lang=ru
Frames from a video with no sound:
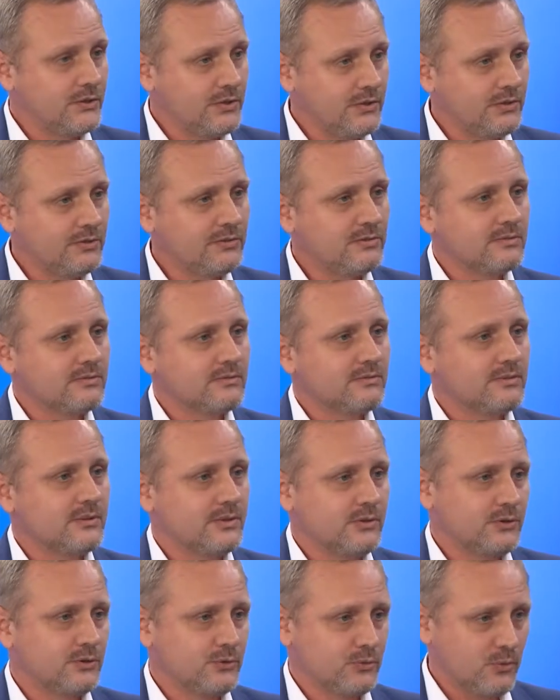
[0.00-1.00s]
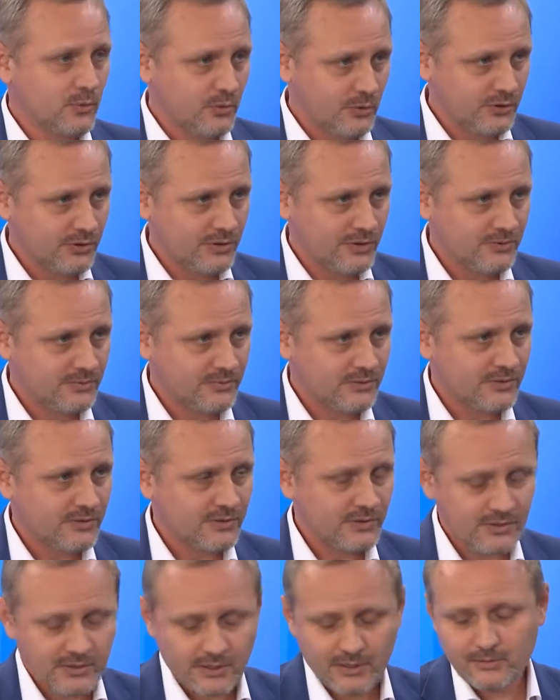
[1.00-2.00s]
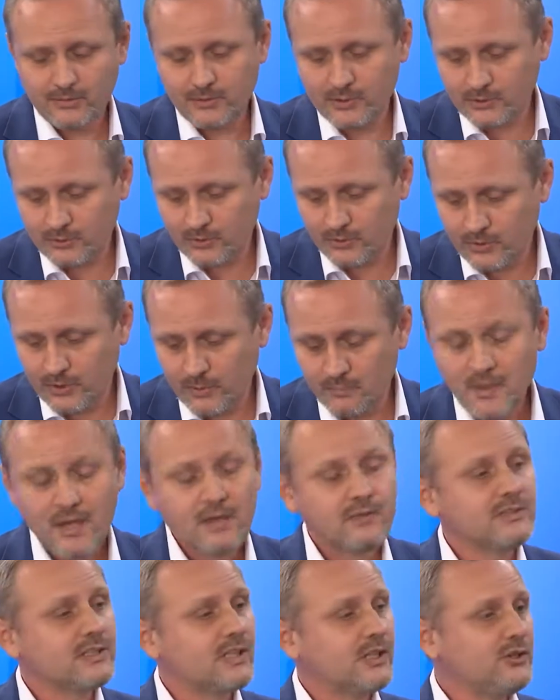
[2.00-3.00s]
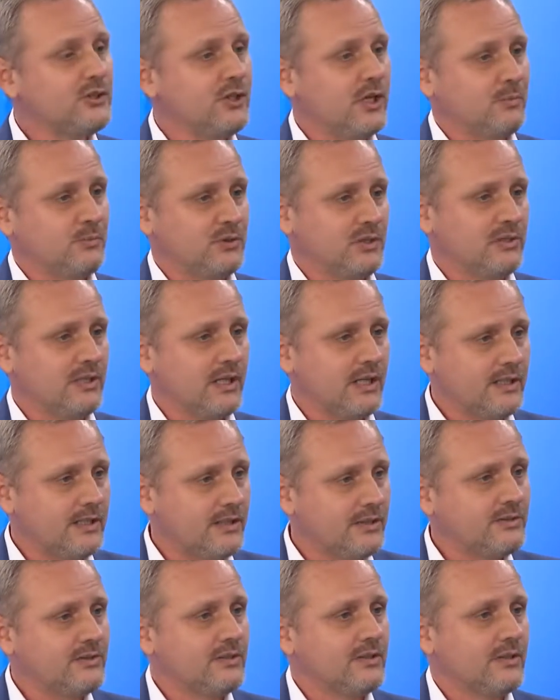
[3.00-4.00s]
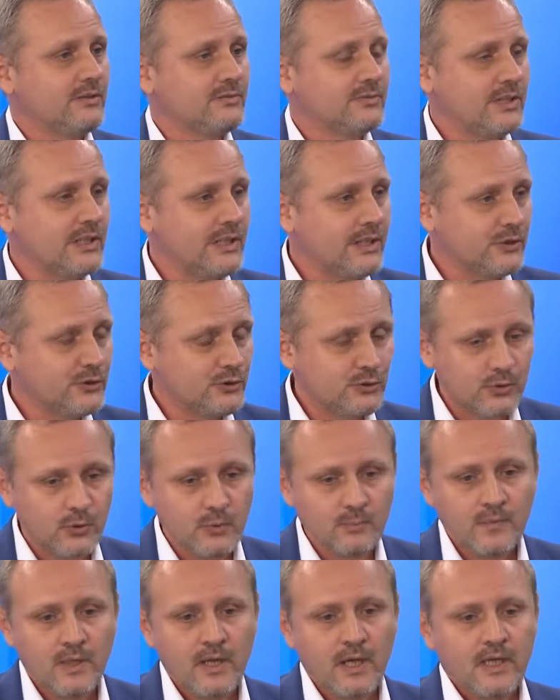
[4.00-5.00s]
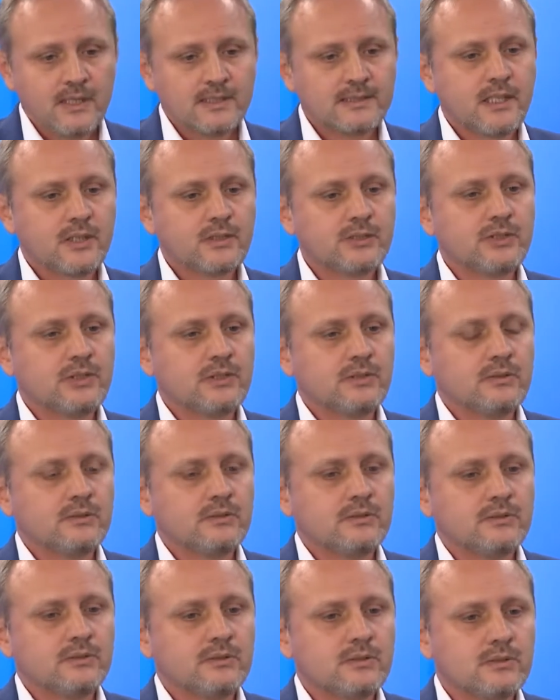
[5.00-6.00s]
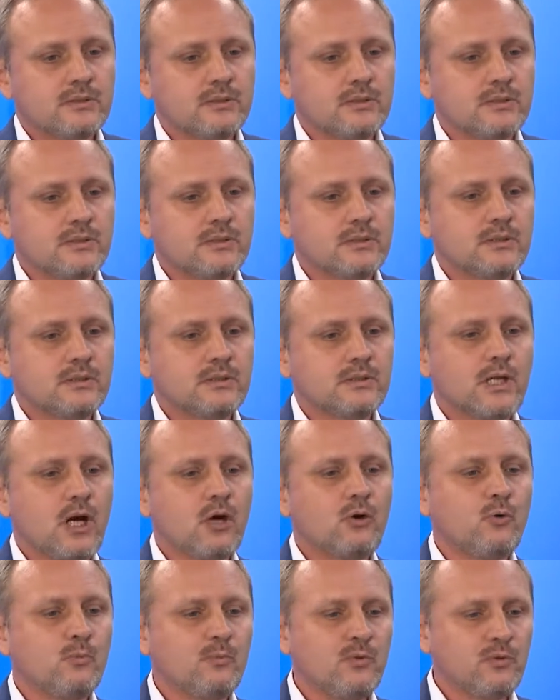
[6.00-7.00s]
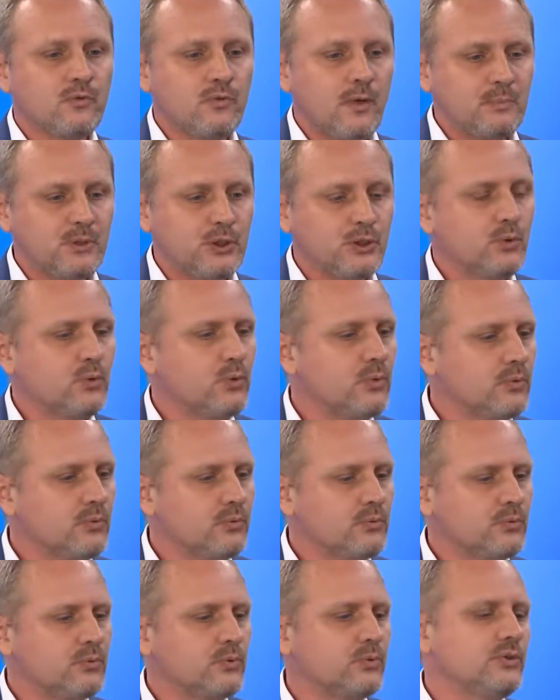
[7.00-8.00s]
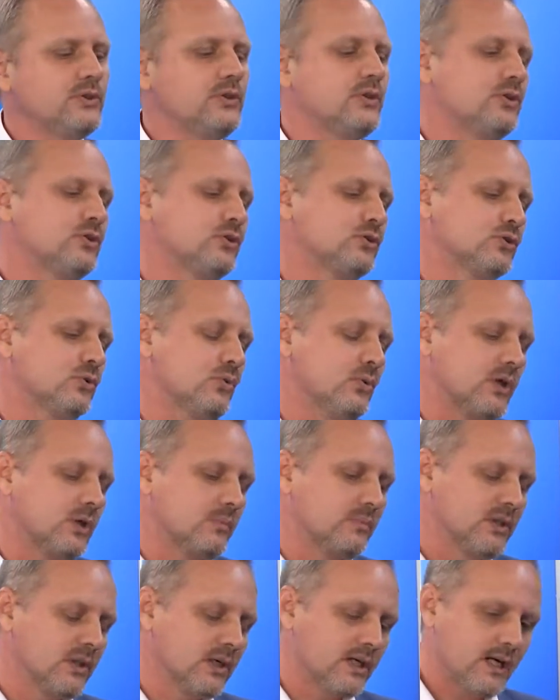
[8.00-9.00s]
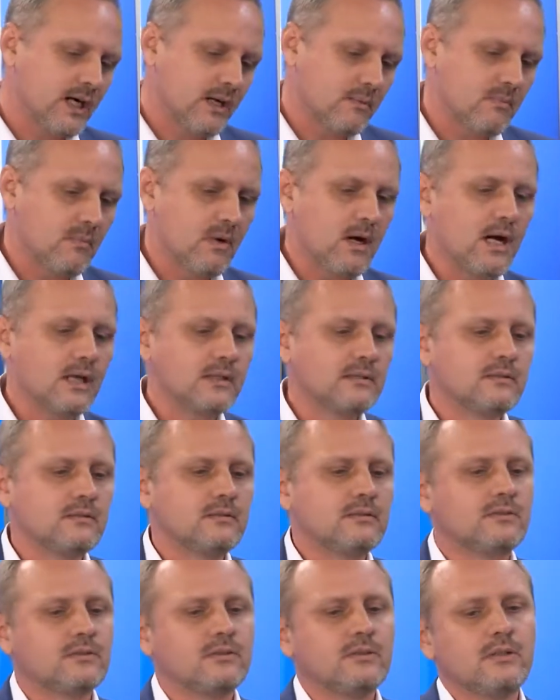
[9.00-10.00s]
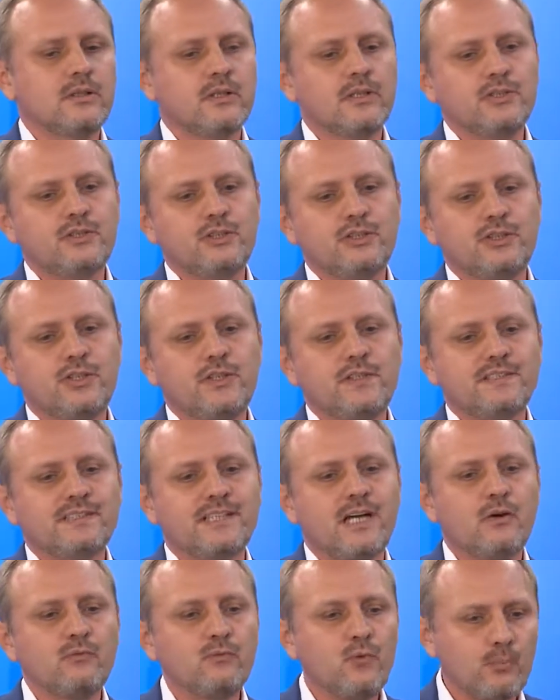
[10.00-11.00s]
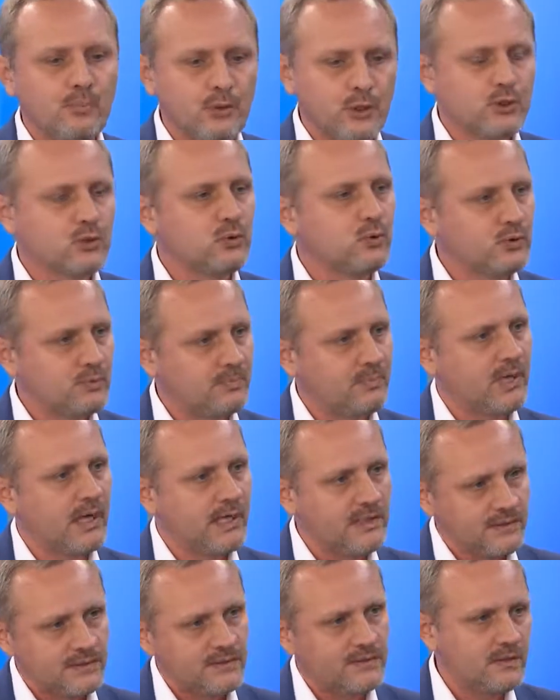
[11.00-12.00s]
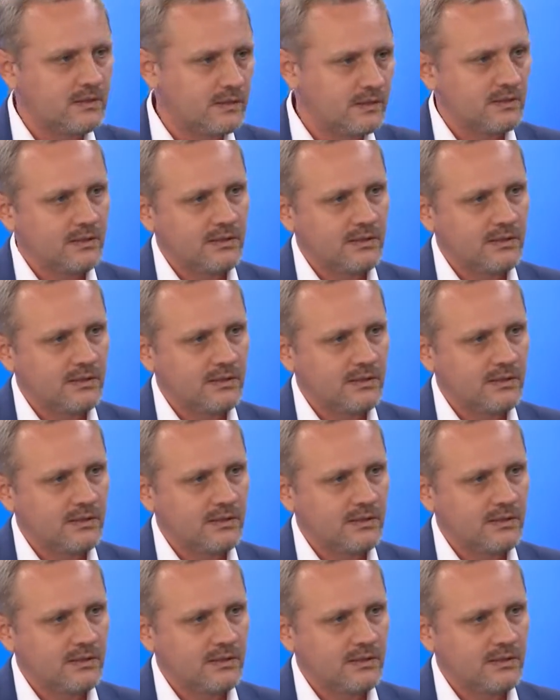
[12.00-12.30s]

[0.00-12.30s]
них Денис Коршиков из Старого Оскола. Возвращаемся на Крит, в Грецию. Скажи, э, какой был вообще турнир, сколько было команд, а через кого пришлось пройти